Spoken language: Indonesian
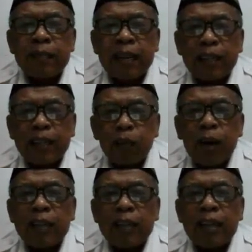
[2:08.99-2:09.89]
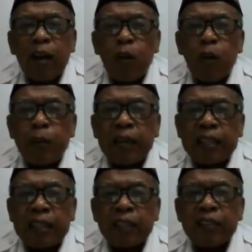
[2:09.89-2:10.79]
Yang kedua adalah
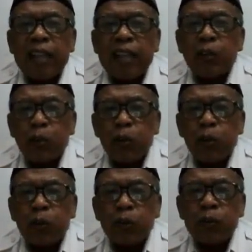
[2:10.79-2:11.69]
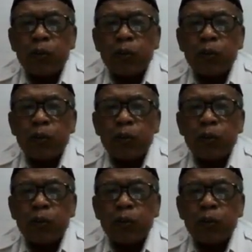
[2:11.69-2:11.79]
objektif dan jujur.